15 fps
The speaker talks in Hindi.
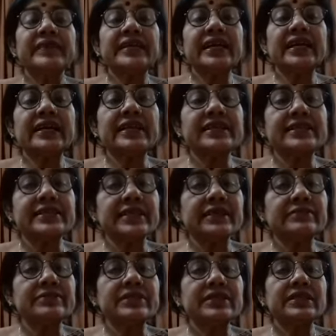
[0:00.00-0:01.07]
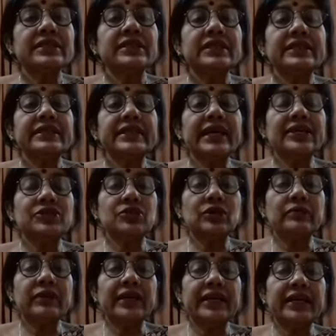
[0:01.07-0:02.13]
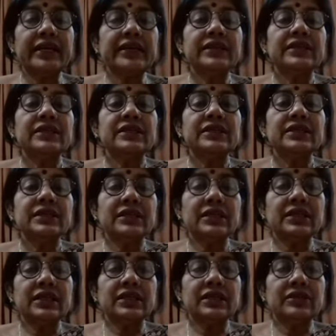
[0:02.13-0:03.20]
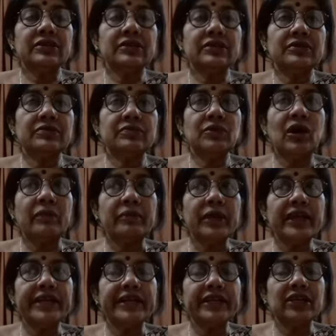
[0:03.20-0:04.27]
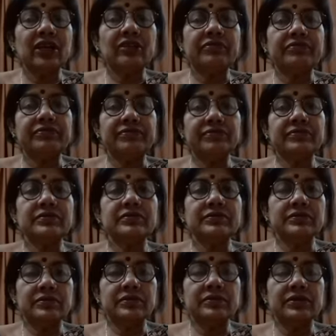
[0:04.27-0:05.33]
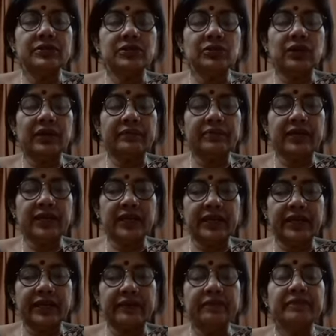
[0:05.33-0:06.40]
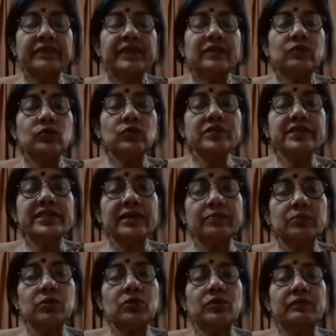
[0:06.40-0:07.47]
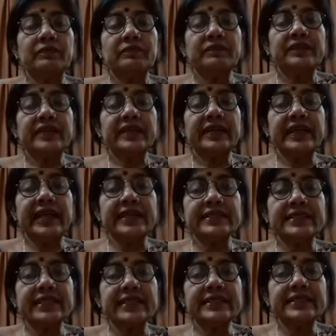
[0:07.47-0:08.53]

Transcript: या कस्टम्स या जो हमारे मोबिलिटी ऑफ जो आपके है उन सबको कैसे